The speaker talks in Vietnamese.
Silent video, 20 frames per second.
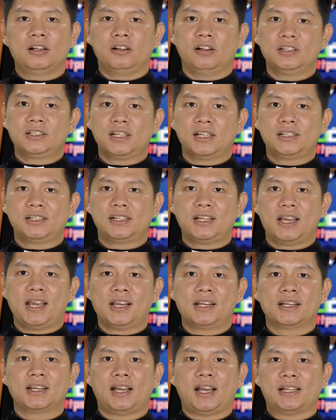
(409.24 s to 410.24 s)
Nói cách
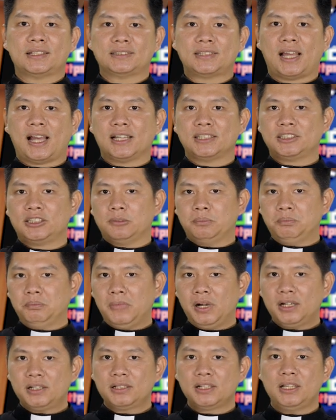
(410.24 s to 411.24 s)
khác, anh ta sẽ
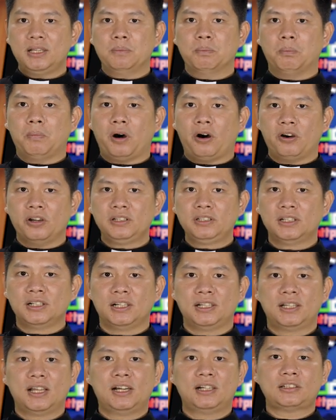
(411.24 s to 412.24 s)
mất đi mọi
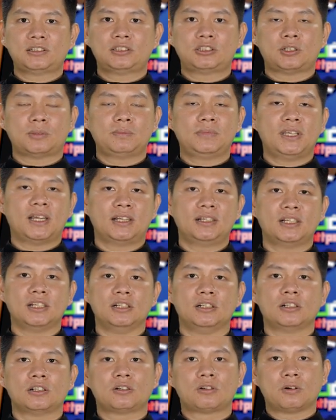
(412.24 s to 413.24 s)
người thân trong gia
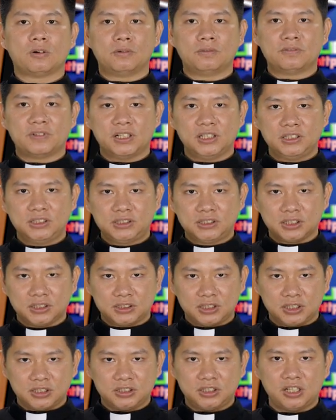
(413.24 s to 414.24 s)
đình cùng với sự
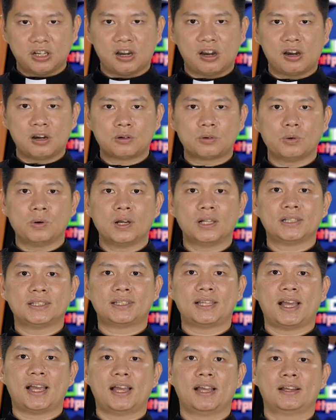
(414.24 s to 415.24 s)
tự do của anh
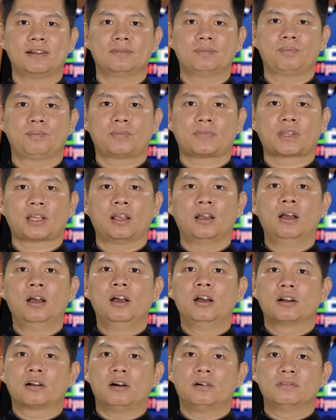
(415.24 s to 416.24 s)
ta.
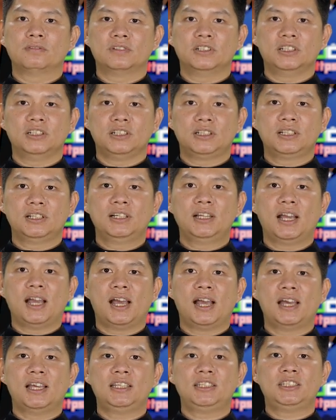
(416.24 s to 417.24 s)
Còn người thứ
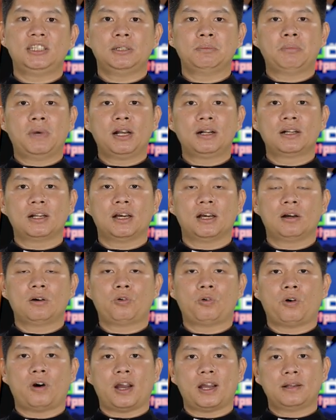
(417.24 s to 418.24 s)
hai chỉ mắc nợ
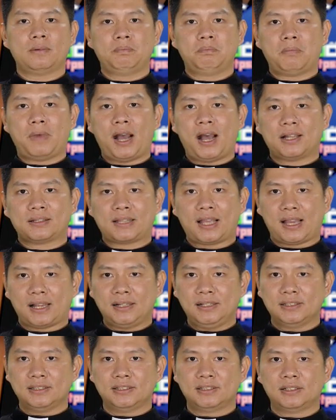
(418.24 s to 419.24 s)
khoảng ba
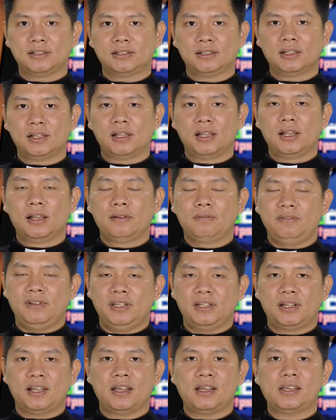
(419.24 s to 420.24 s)
tháng lương.
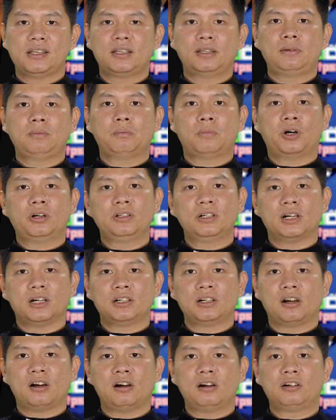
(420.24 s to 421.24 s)
Vì thế, món
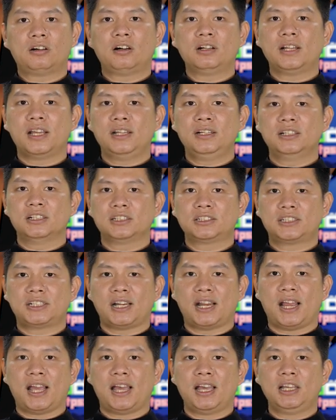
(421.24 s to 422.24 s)
nợ đó có thể được
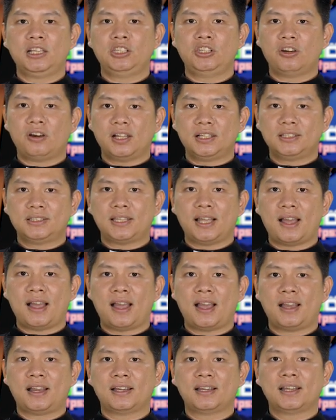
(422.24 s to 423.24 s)
trả do anh
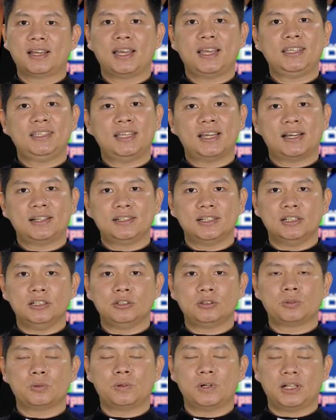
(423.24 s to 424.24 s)
ta hay gia
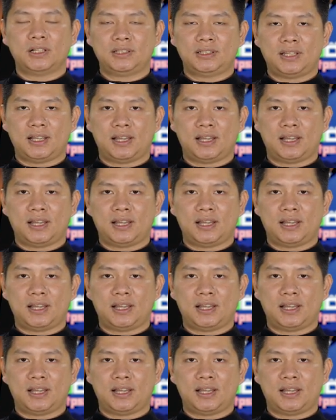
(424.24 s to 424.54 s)
đình của anh